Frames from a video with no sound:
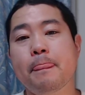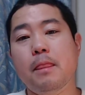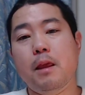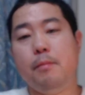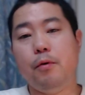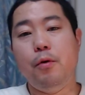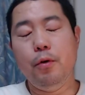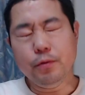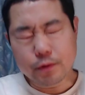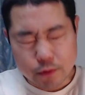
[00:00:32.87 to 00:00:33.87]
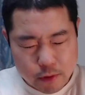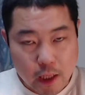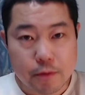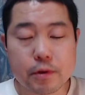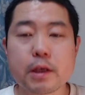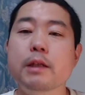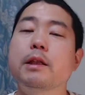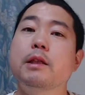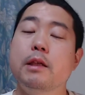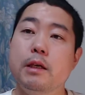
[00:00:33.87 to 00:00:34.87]
でも本当に楽しかっ
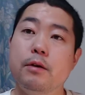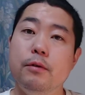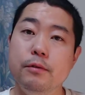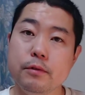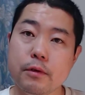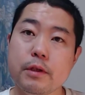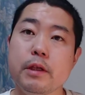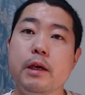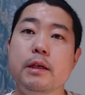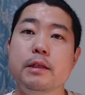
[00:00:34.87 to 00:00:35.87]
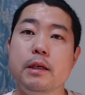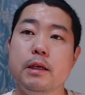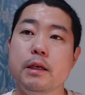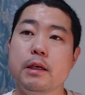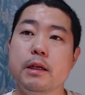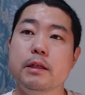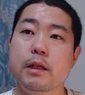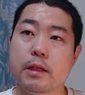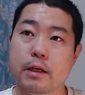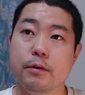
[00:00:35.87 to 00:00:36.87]
たし本当に幸せだった
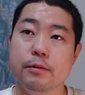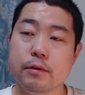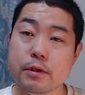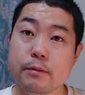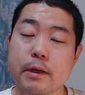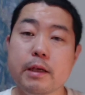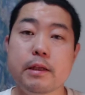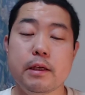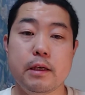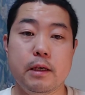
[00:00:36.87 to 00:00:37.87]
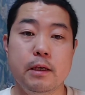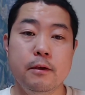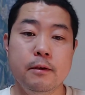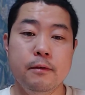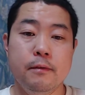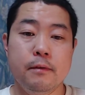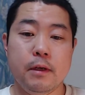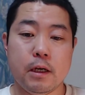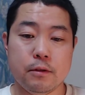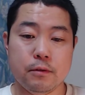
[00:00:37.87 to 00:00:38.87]
し本当に素晴らしい
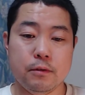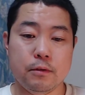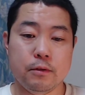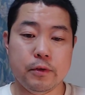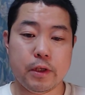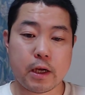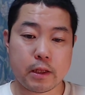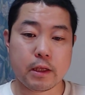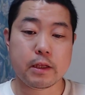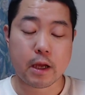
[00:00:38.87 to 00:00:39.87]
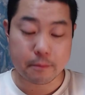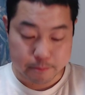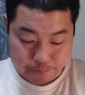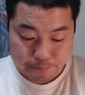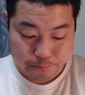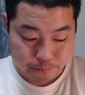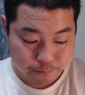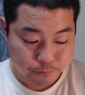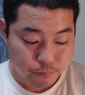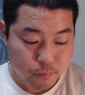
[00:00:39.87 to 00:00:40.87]
あの時間でした
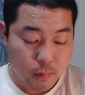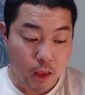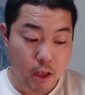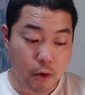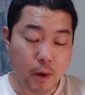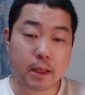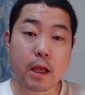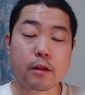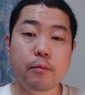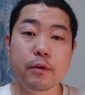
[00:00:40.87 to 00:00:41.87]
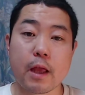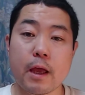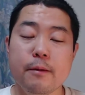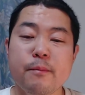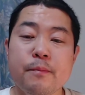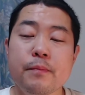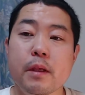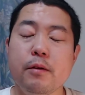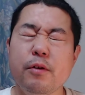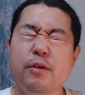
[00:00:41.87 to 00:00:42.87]
で終わった後もね
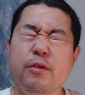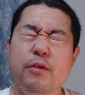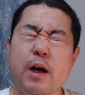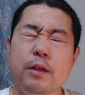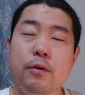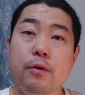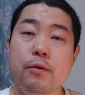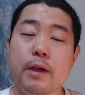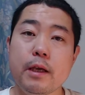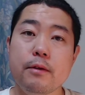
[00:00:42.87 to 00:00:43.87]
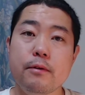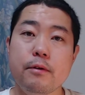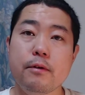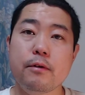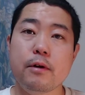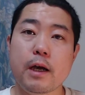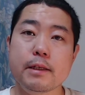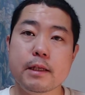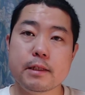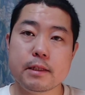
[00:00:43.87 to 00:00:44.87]
いろいろあのお礼の挨
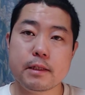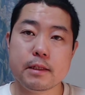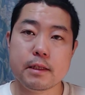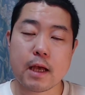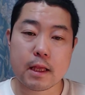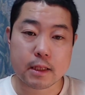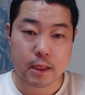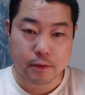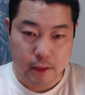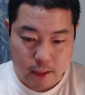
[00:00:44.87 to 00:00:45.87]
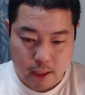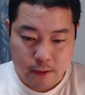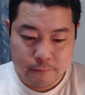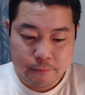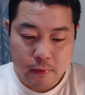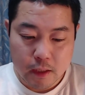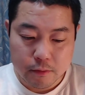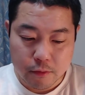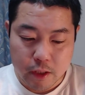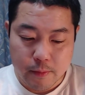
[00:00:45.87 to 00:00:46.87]
拶があったりとかねあ
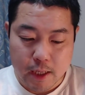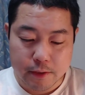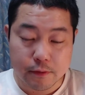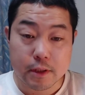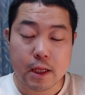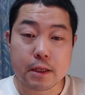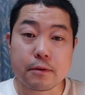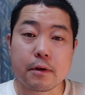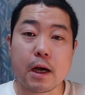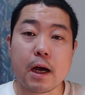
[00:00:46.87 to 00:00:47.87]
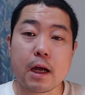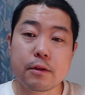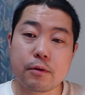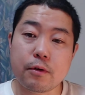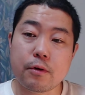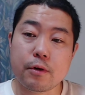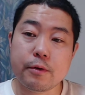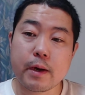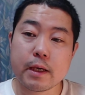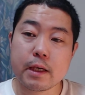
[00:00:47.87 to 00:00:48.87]
のお礼回りをしたりとかあとお
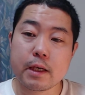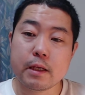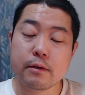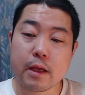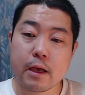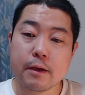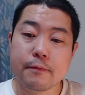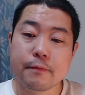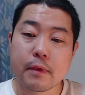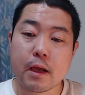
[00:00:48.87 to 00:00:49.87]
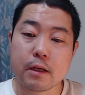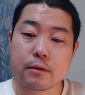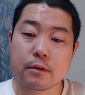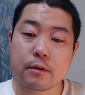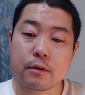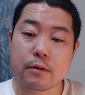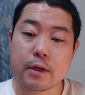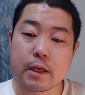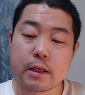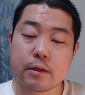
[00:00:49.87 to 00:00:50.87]
祝いのねあのお
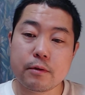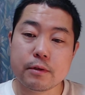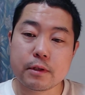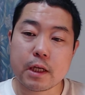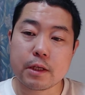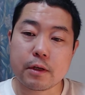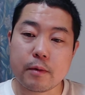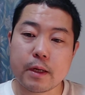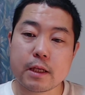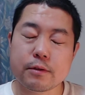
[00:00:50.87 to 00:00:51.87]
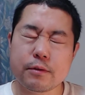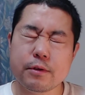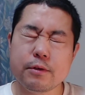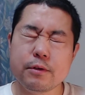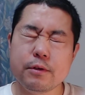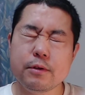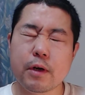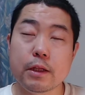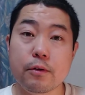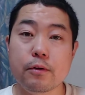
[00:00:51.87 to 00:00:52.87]
礼品を送ったりとかまだそういうの
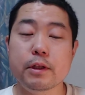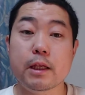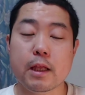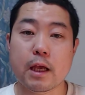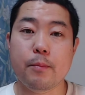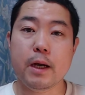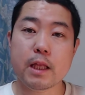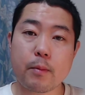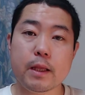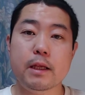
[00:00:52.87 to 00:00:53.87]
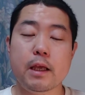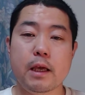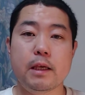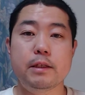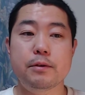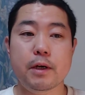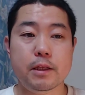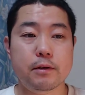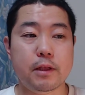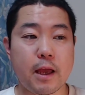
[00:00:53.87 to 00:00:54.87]
が残っててまだまだね忙
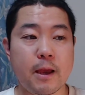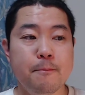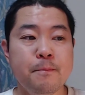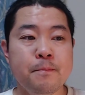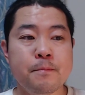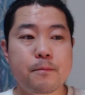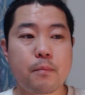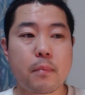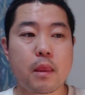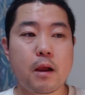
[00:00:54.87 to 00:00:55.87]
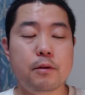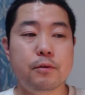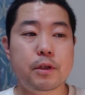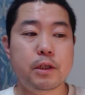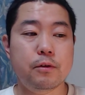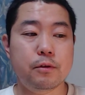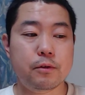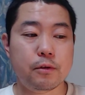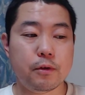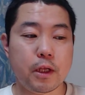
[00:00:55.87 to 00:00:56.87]
しくてあの昨日お
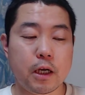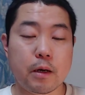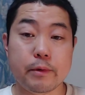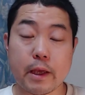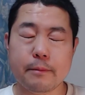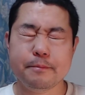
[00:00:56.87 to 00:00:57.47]
とといなんかもね